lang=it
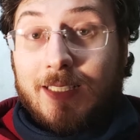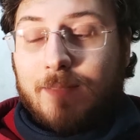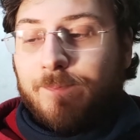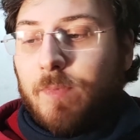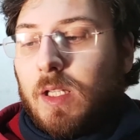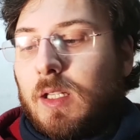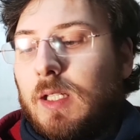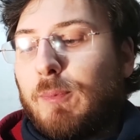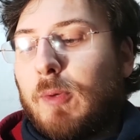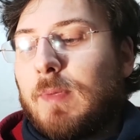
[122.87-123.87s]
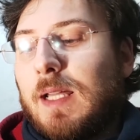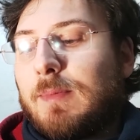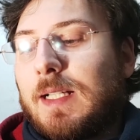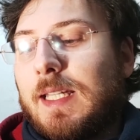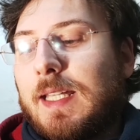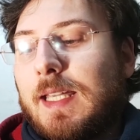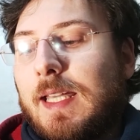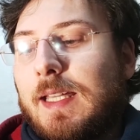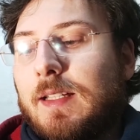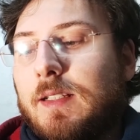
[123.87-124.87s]
lì. Il problema è
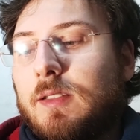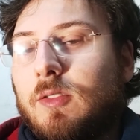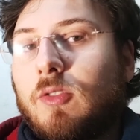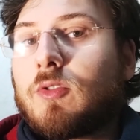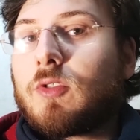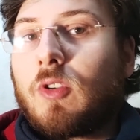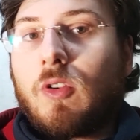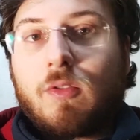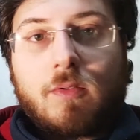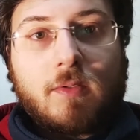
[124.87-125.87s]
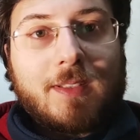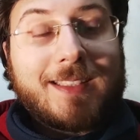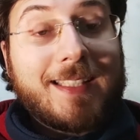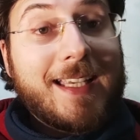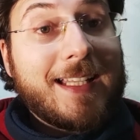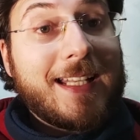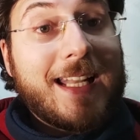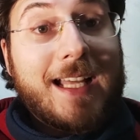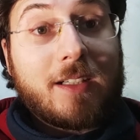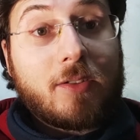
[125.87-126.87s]
che eh, non so se
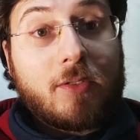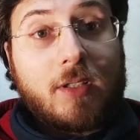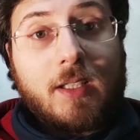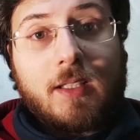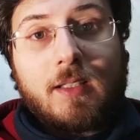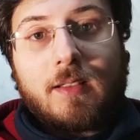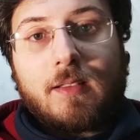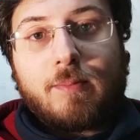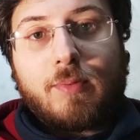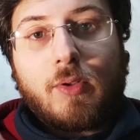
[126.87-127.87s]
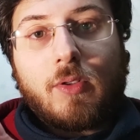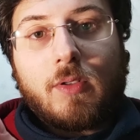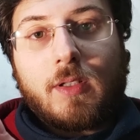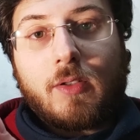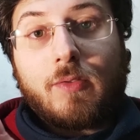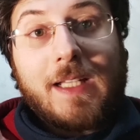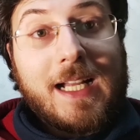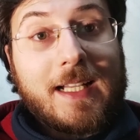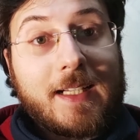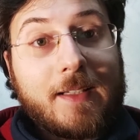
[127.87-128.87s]
l'alcol eh, può
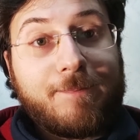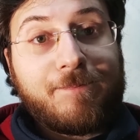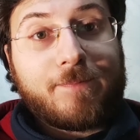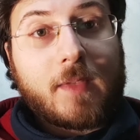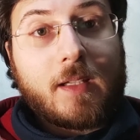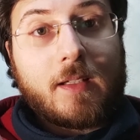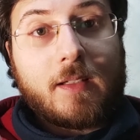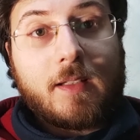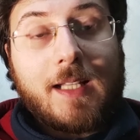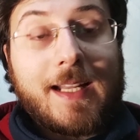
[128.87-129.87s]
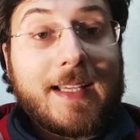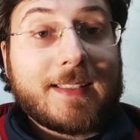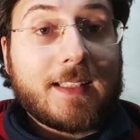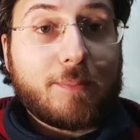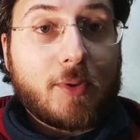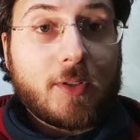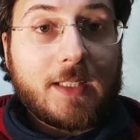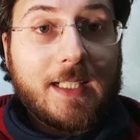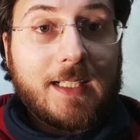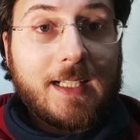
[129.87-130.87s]
rovinare mh, mm, la resa poi
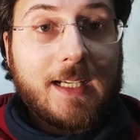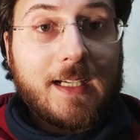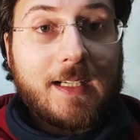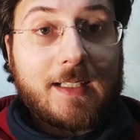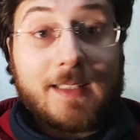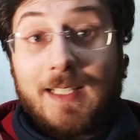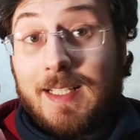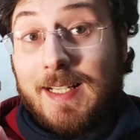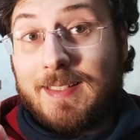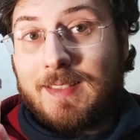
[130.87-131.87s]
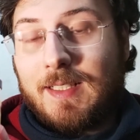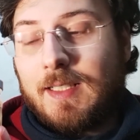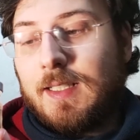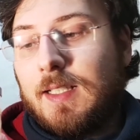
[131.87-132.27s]
della, della resina.